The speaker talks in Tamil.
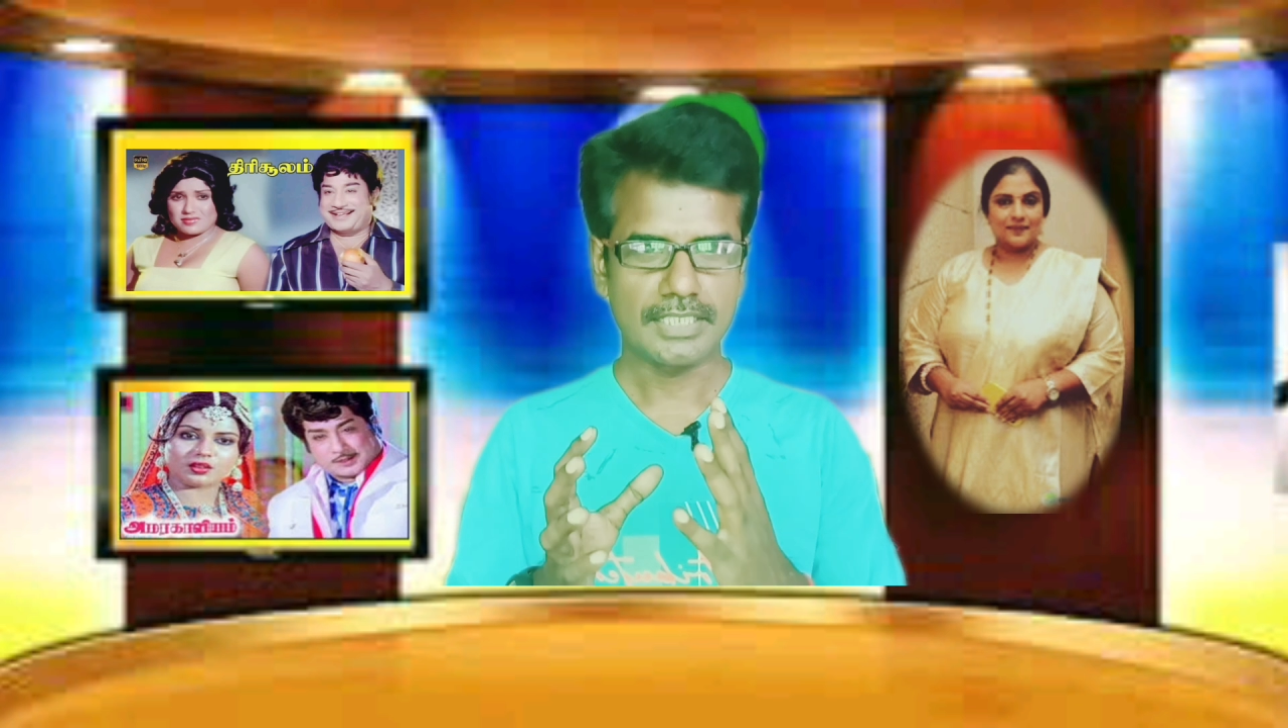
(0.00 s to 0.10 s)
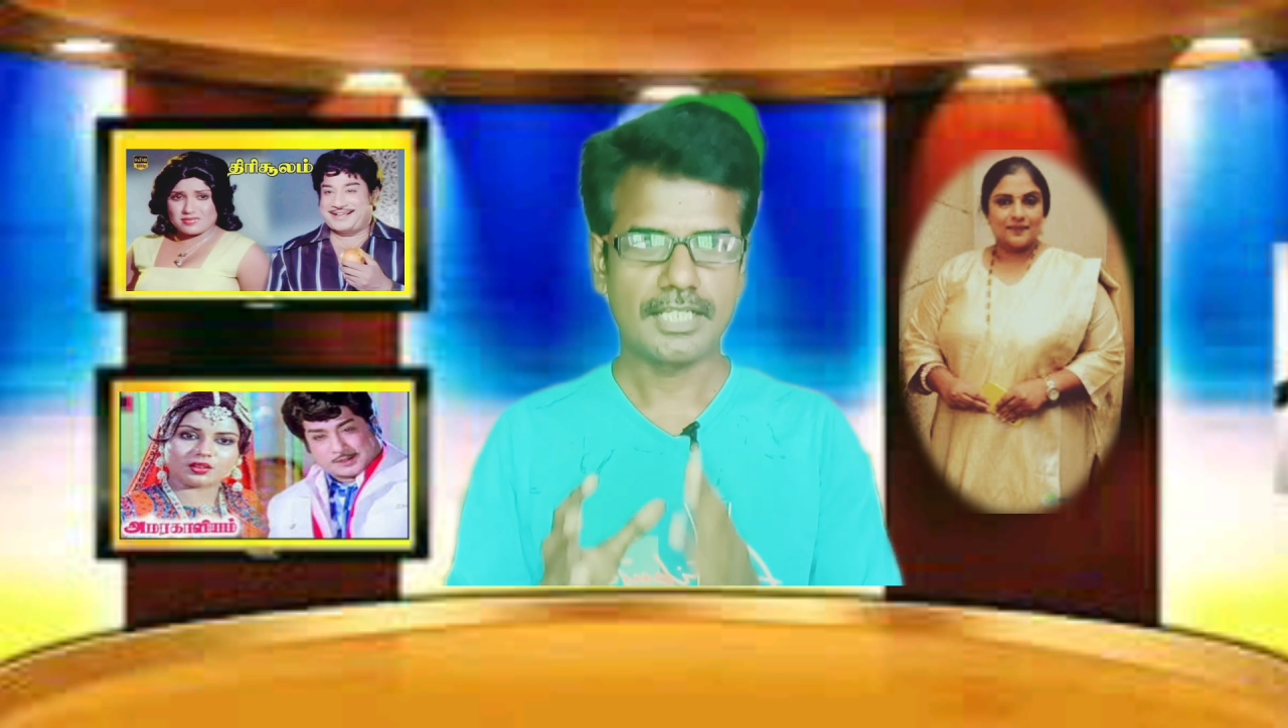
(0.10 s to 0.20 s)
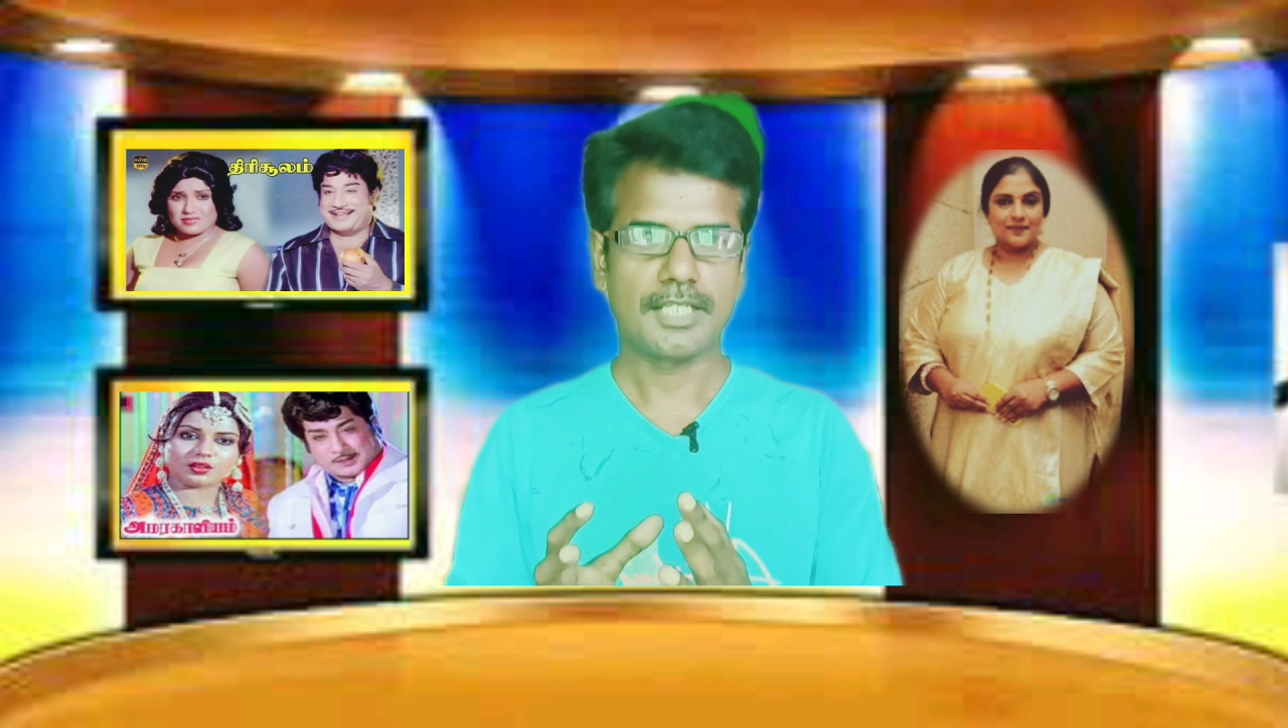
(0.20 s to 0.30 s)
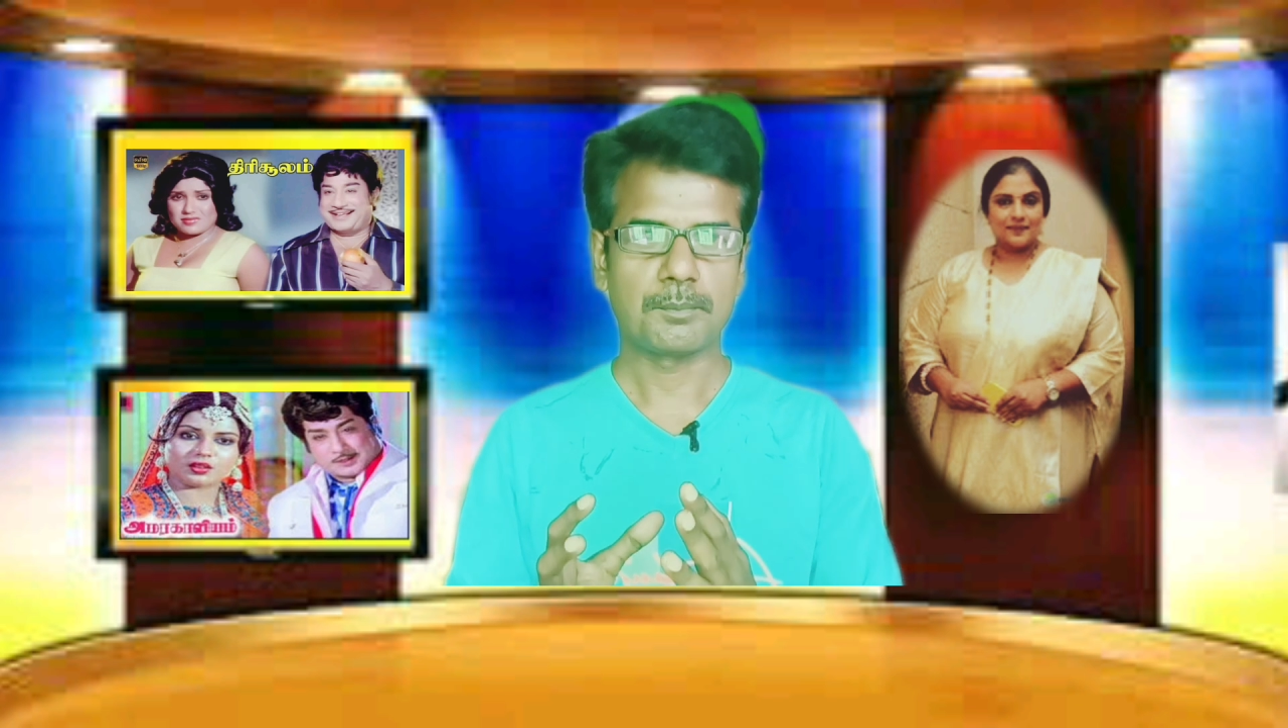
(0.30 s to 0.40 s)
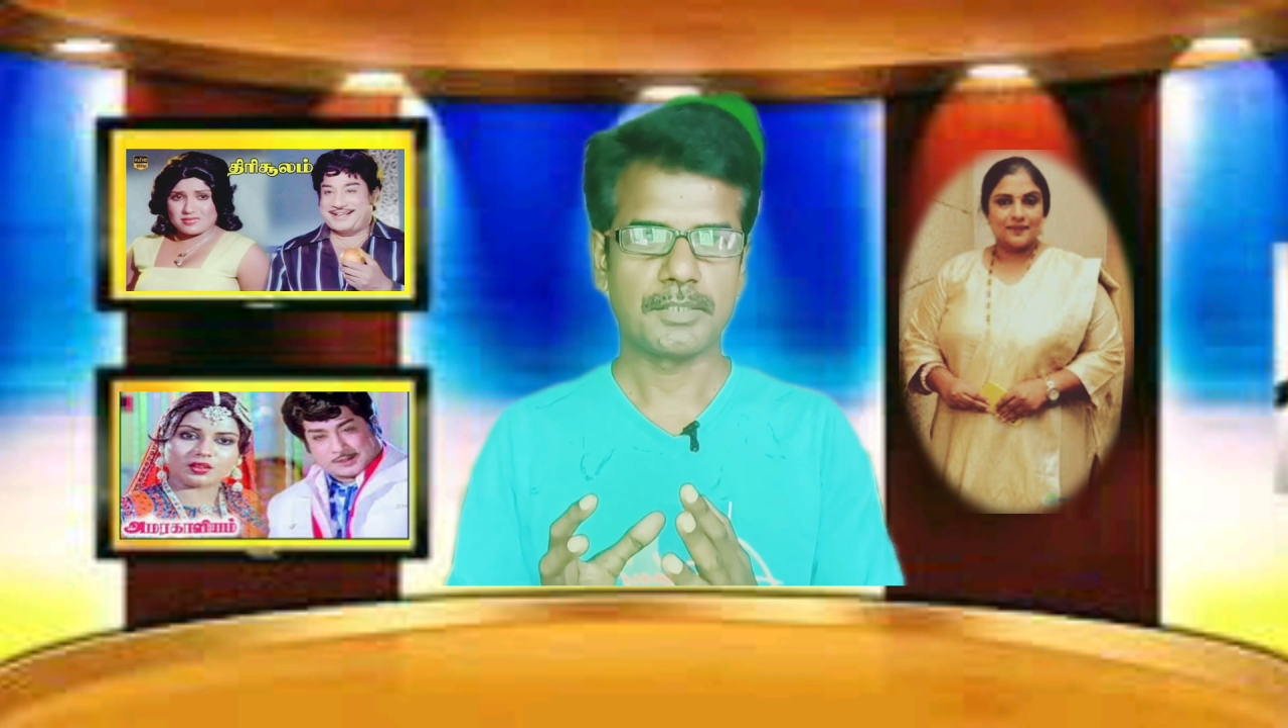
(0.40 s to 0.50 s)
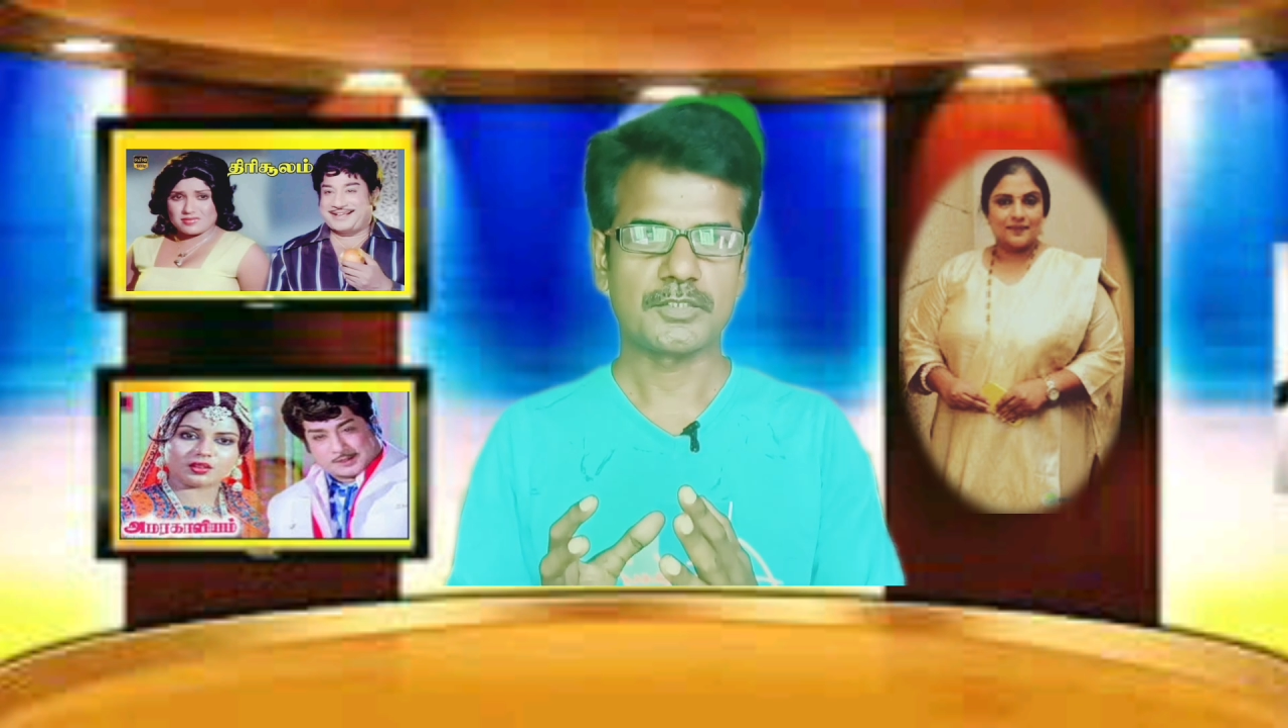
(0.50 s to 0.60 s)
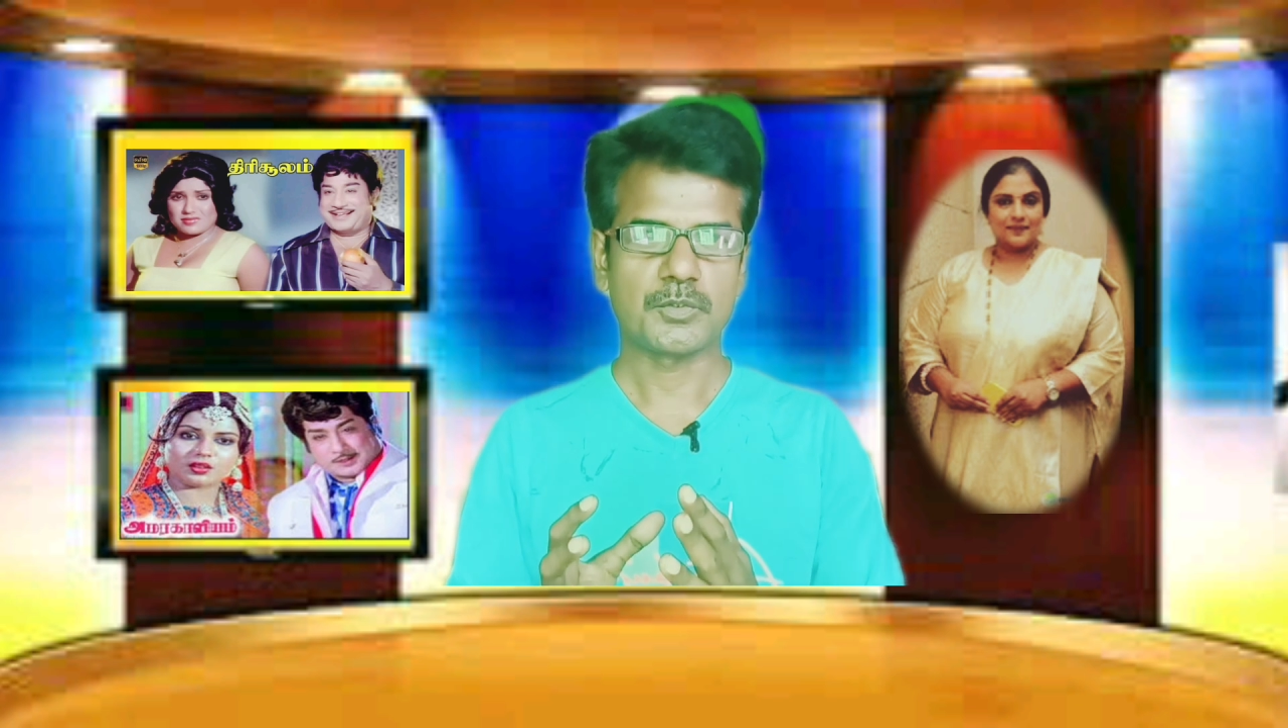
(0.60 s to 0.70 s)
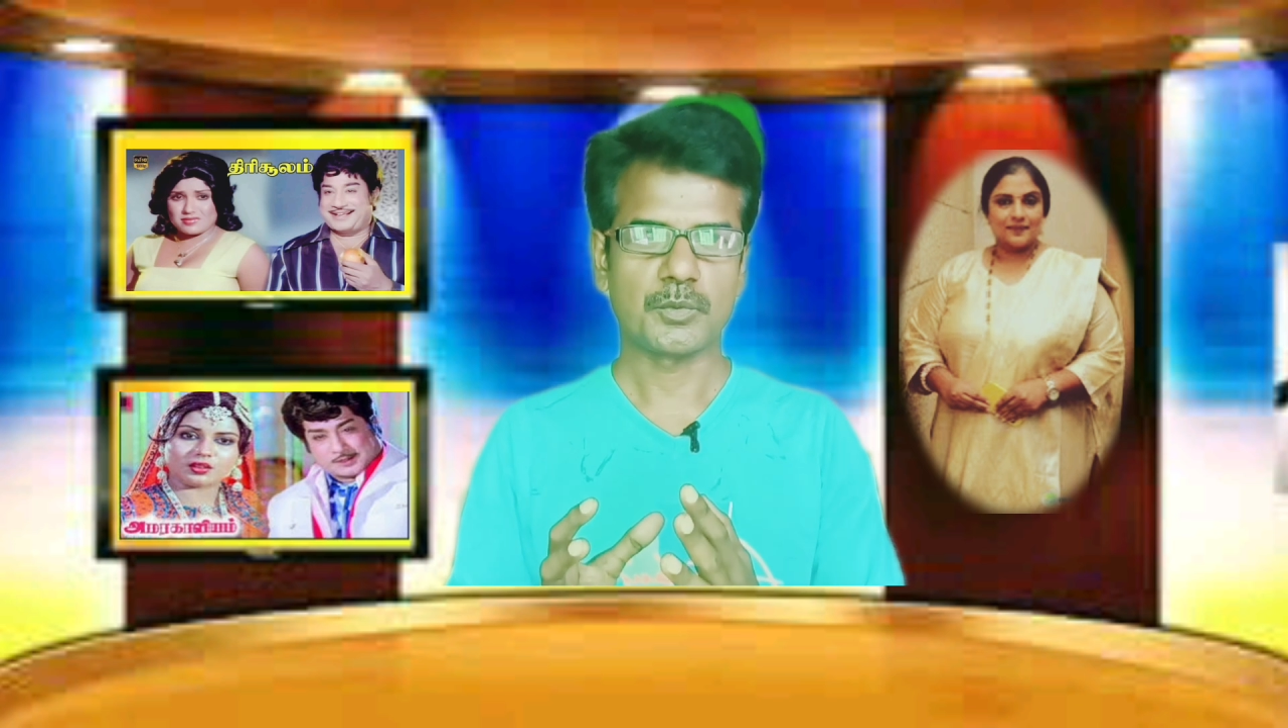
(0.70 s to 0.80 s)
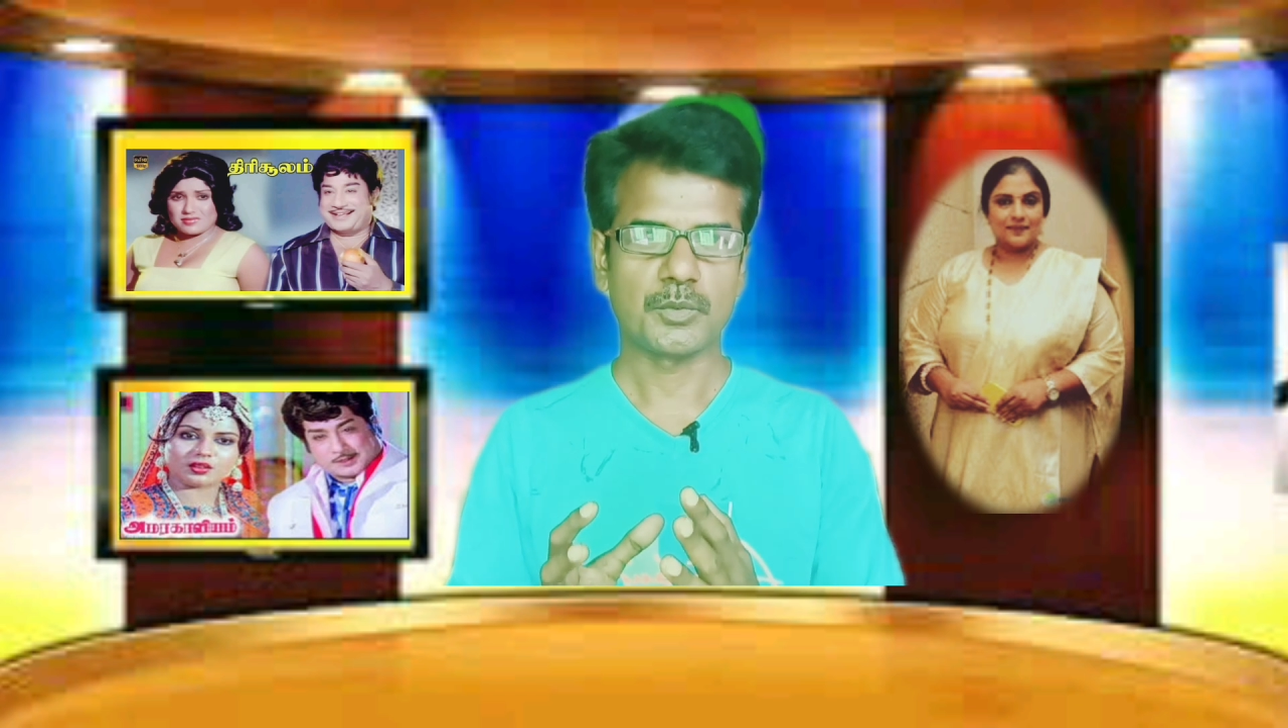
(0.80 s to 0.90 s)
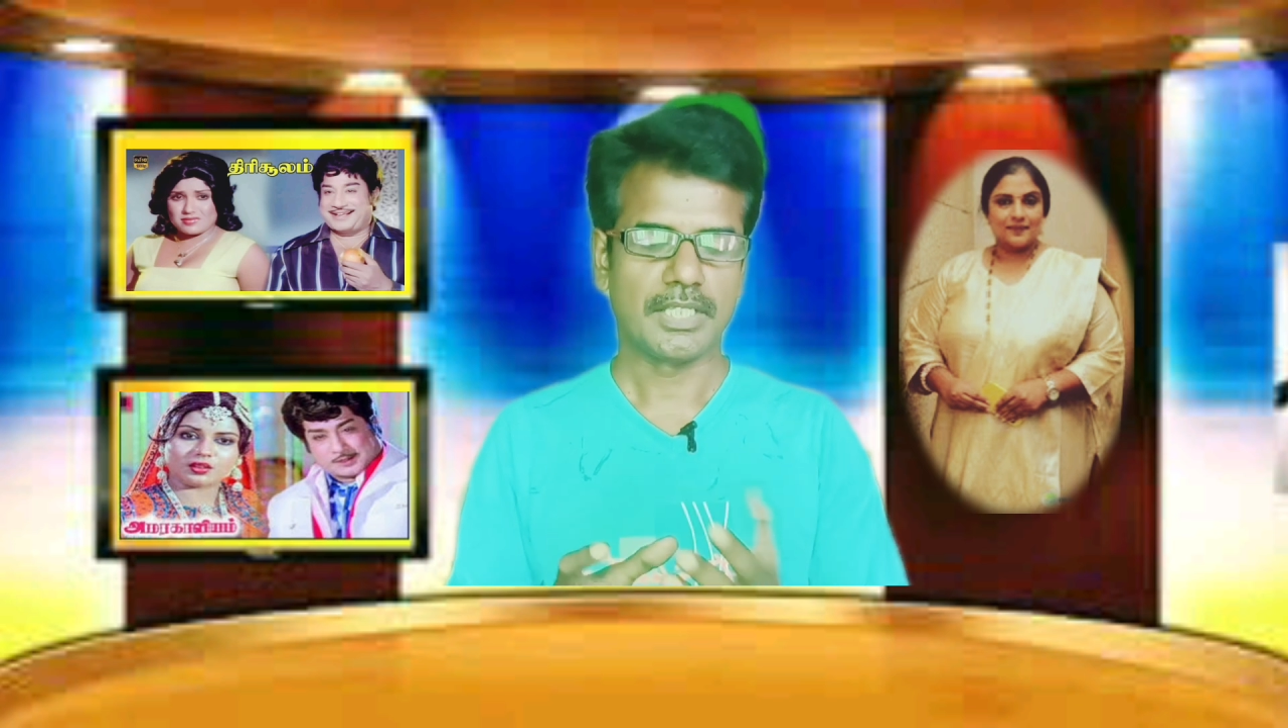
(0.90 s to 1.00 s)
டைலாக்
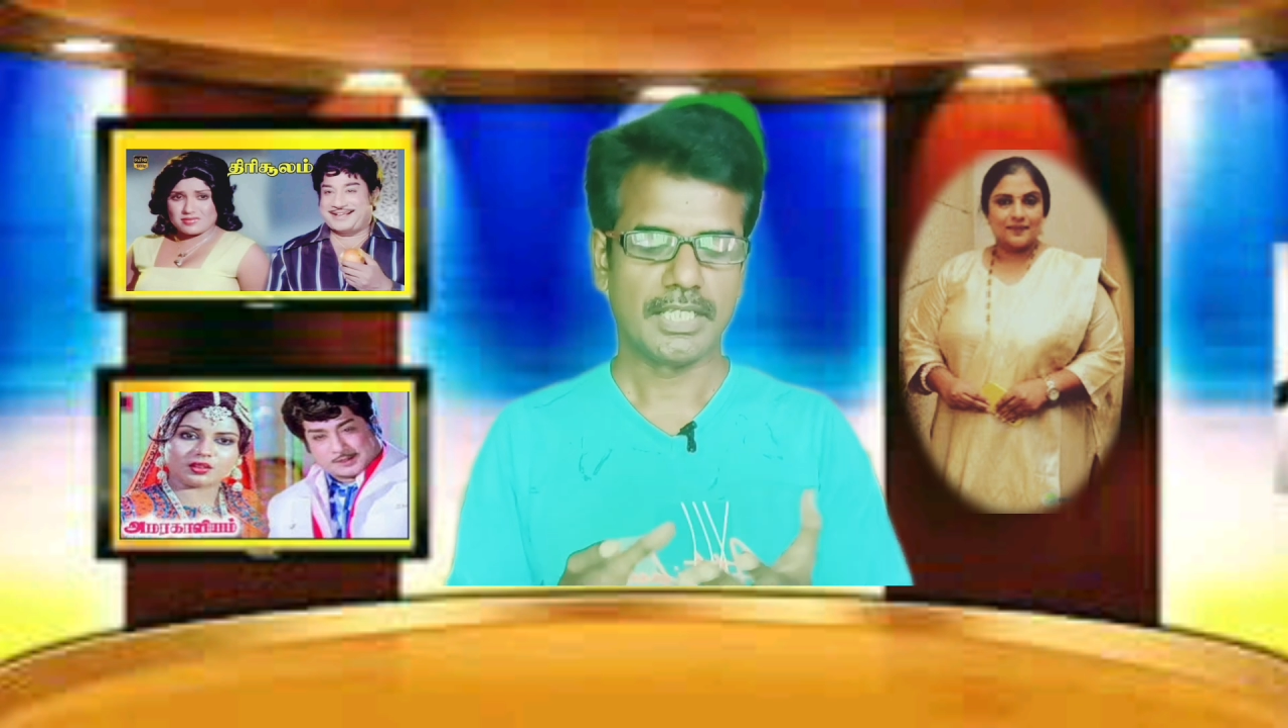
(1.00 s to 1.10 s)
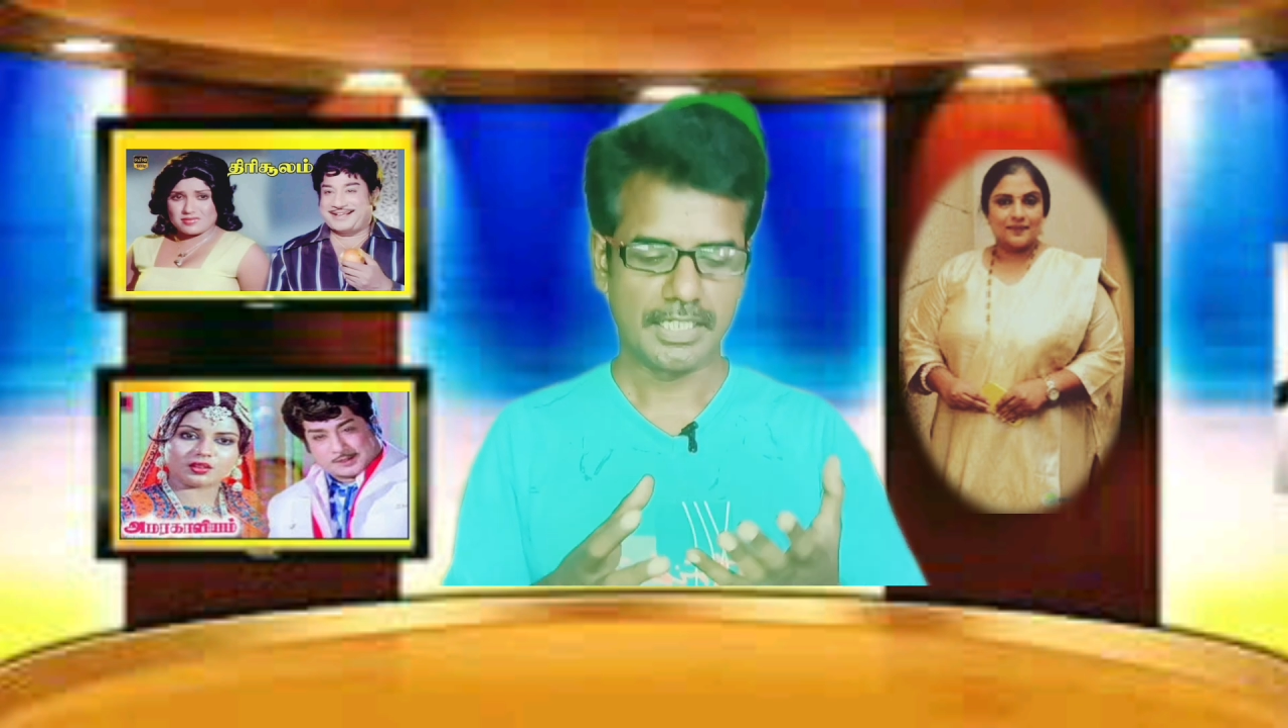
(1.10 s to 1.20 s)
பேசணும்